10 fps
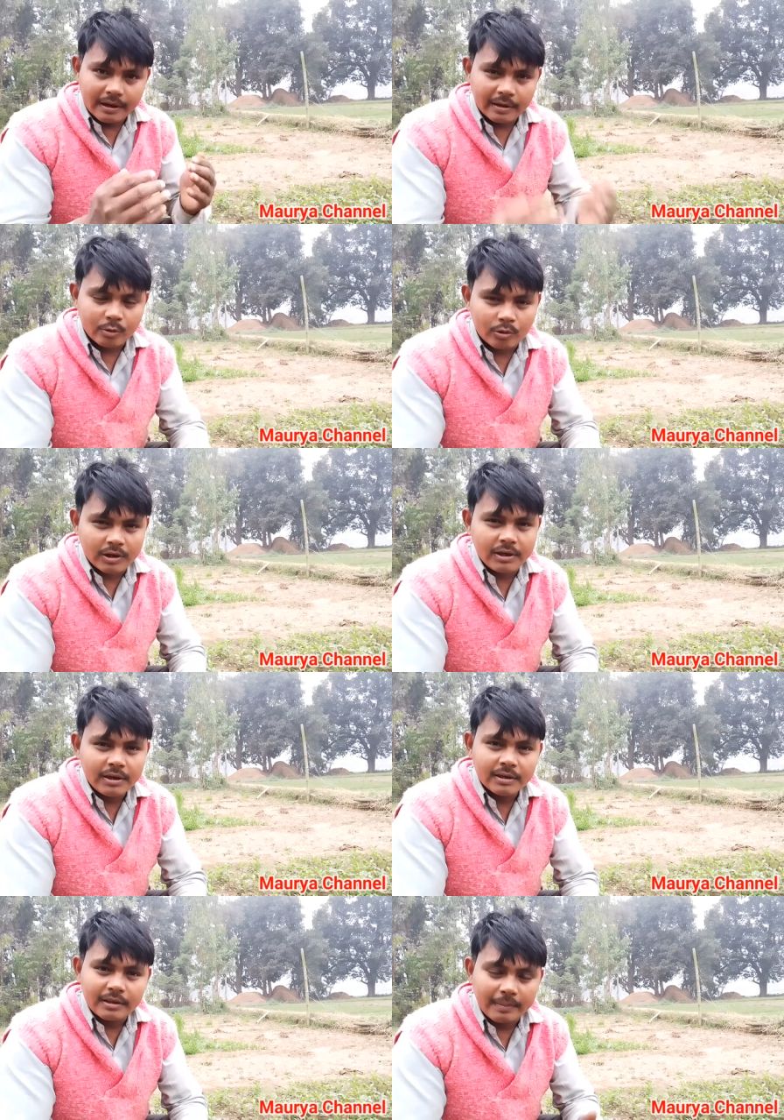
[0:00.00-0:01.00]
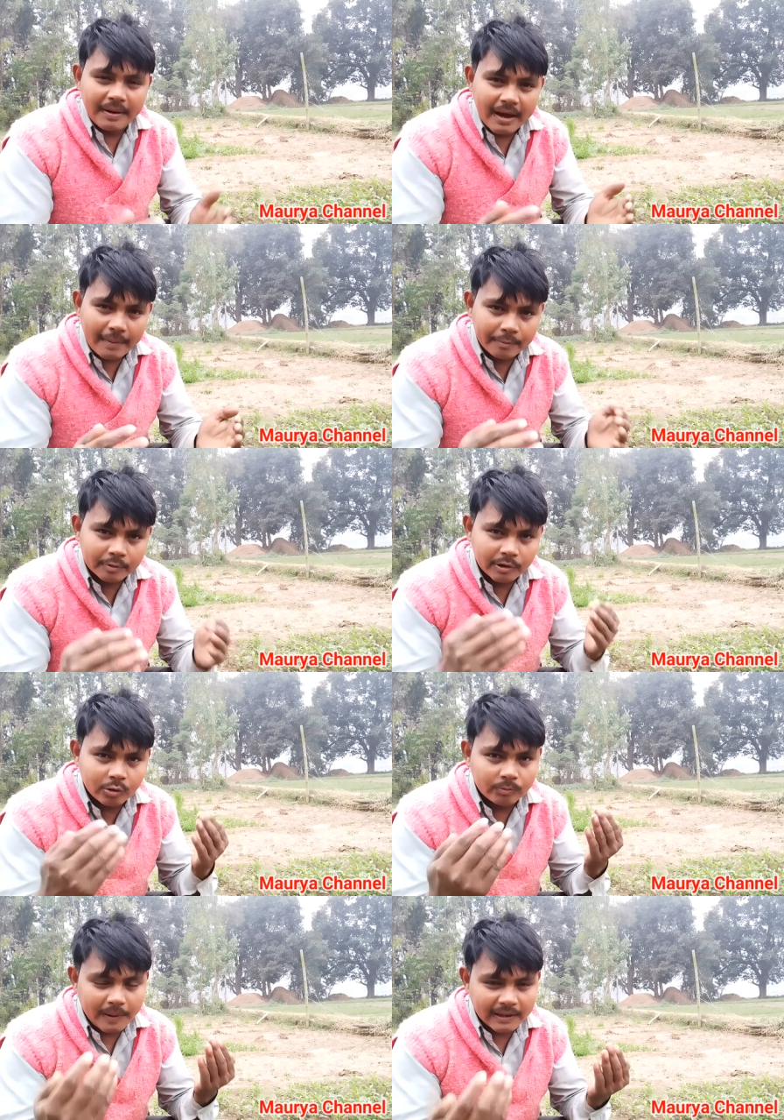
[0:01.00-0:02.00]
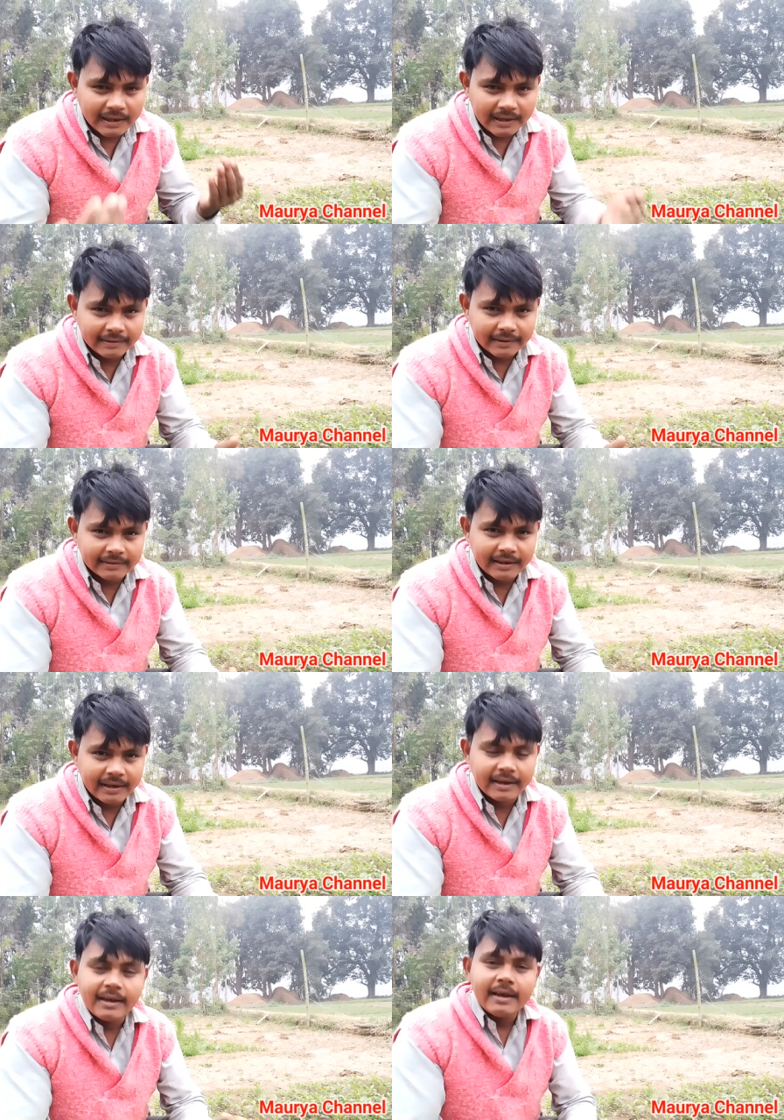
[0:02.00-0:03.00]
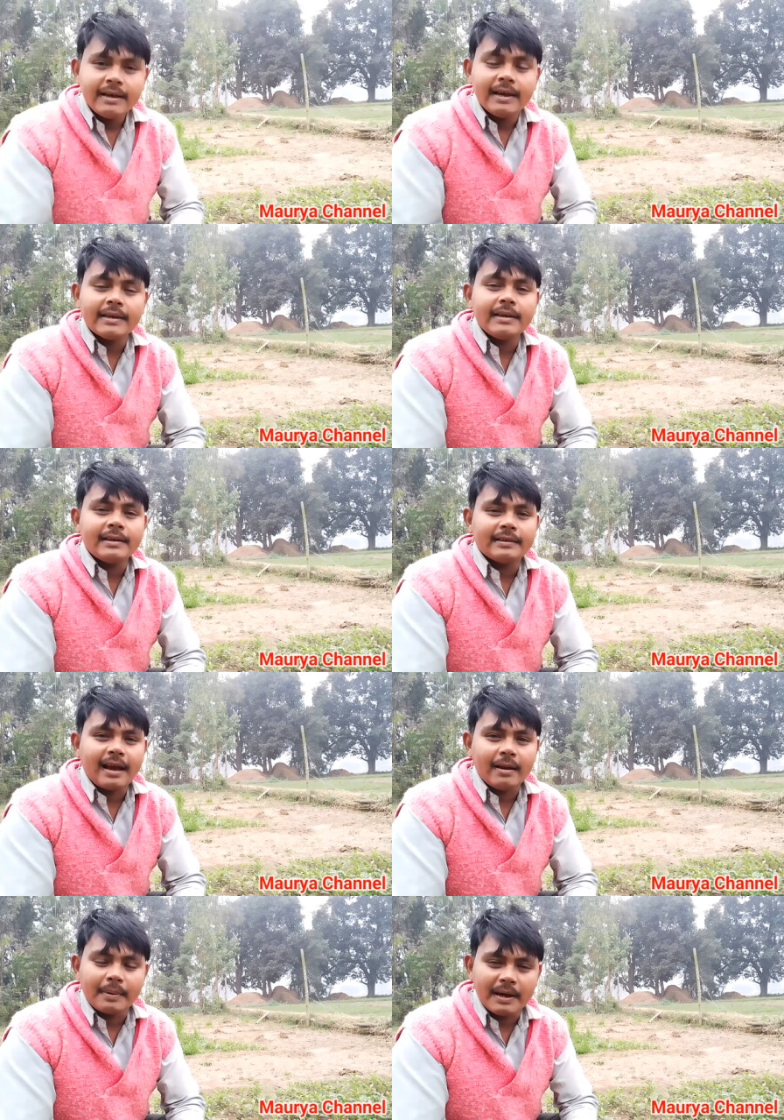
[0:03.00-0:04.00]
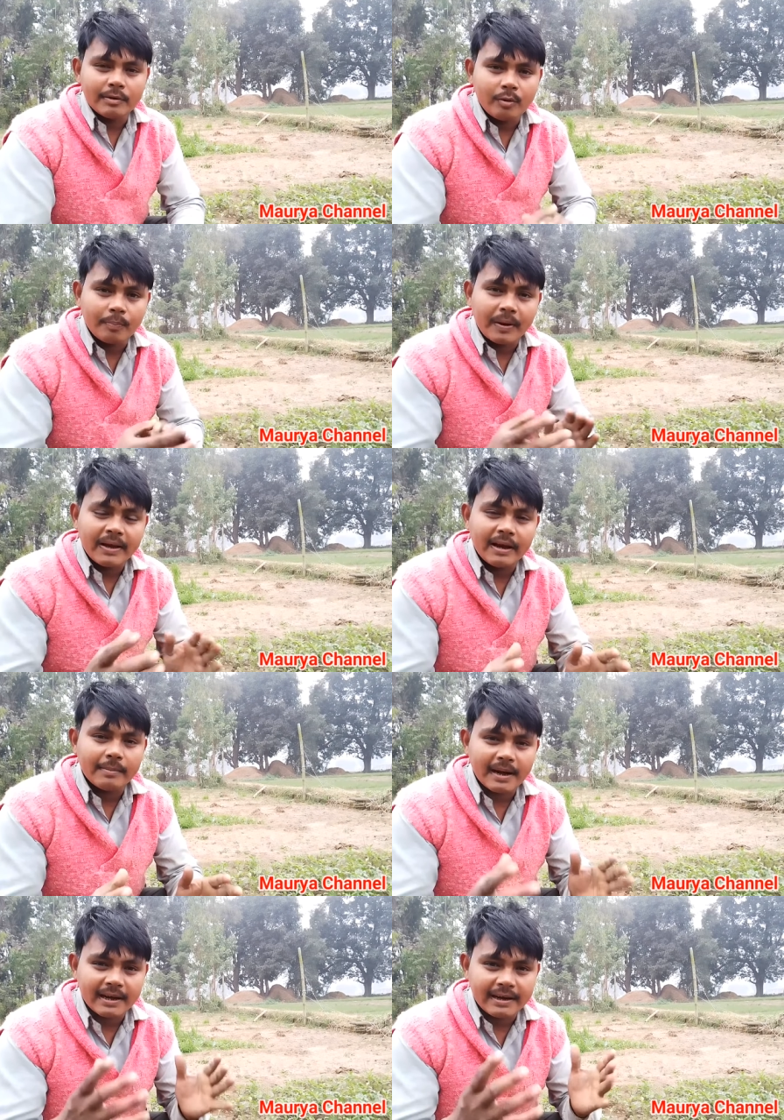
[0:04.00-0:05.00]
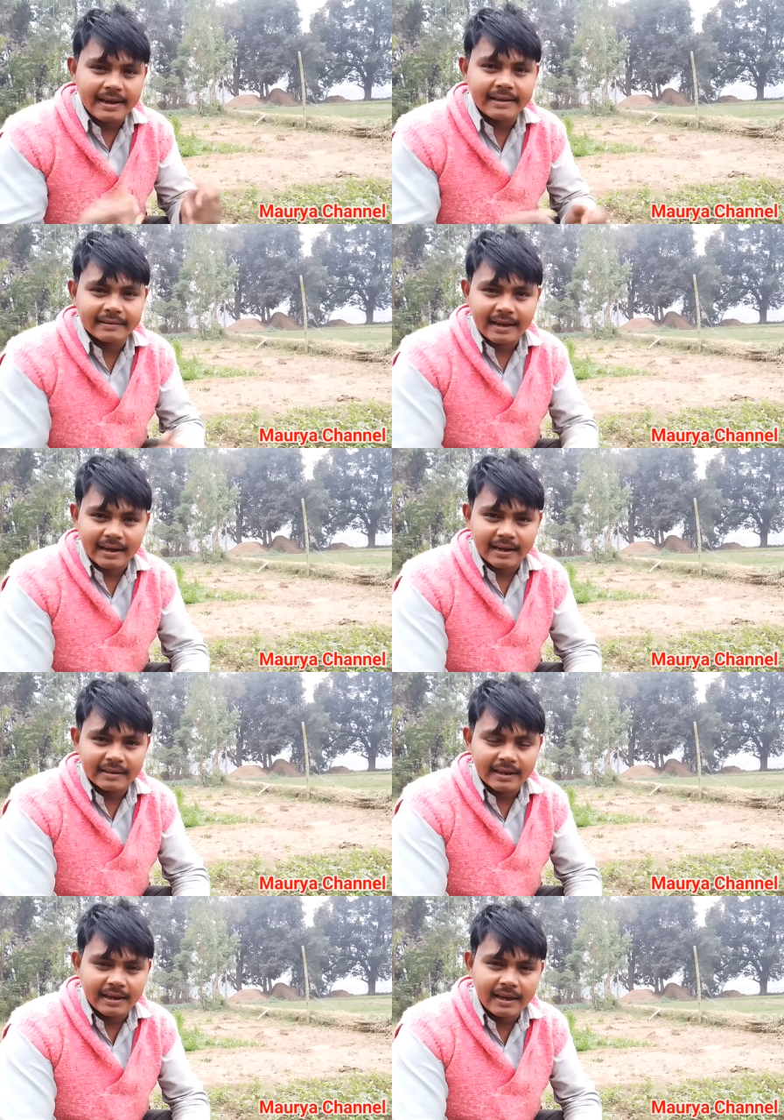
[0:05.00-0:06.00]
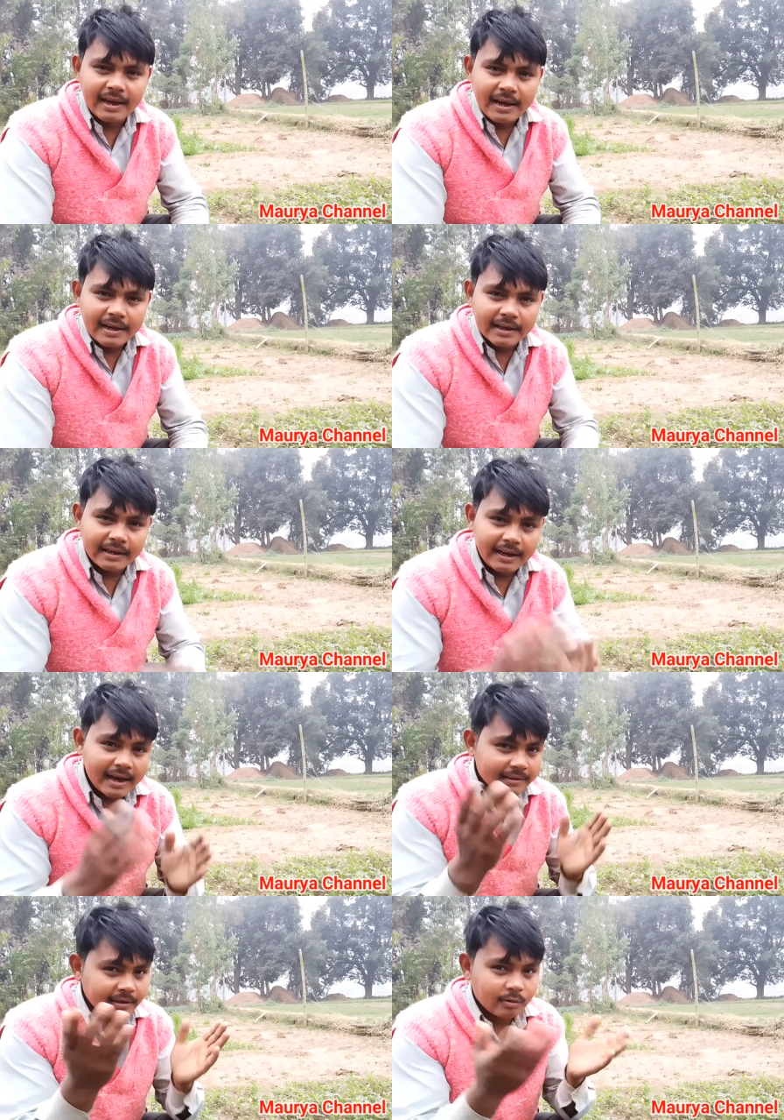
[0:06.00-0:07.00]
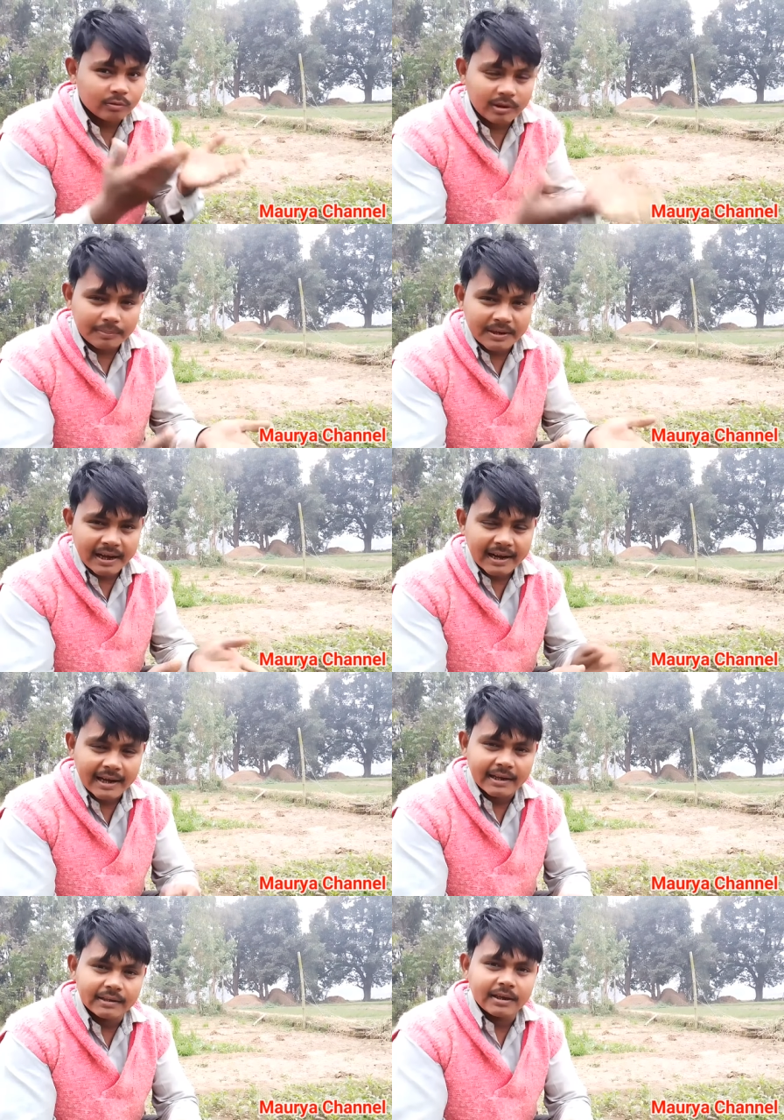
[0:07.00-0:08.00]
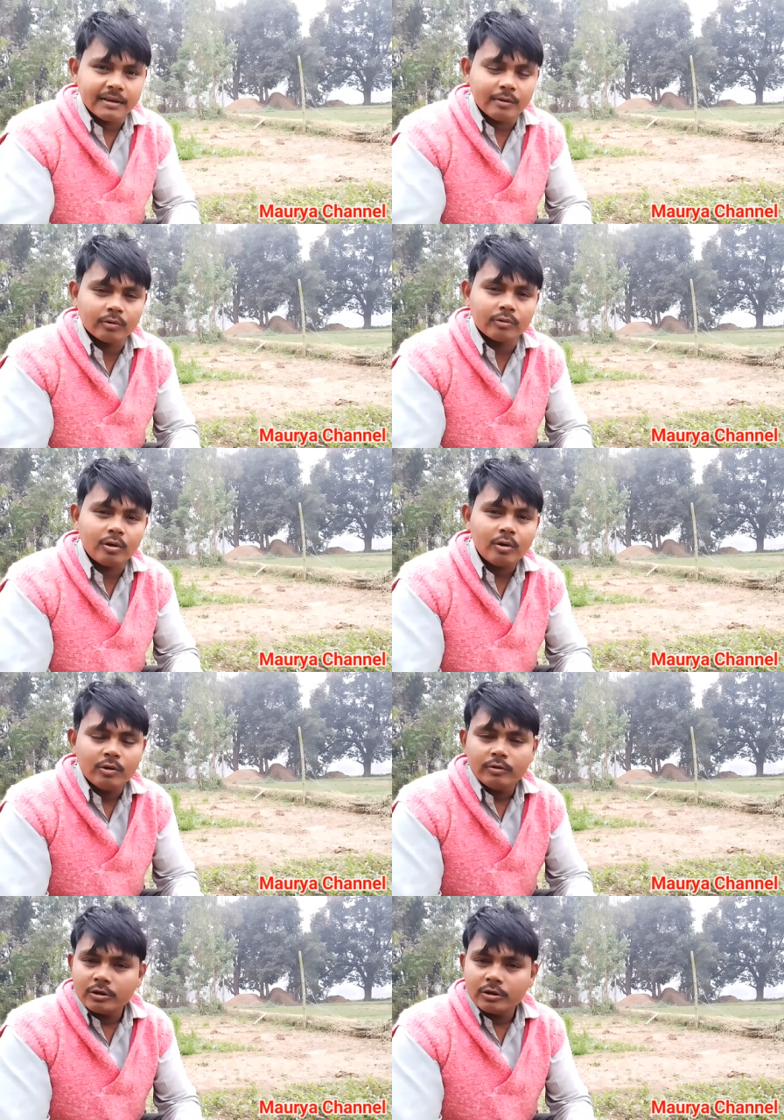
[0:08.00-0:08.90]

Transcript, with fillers: खेतों की तभी आप उससे उत्पादन ले सकते हैं लेकिन किसान भाई जो पहले हमारे नए किसान रहते हैं लेकिन ऐसी कुछ सब्जियां लगा देते हैं दोस्तों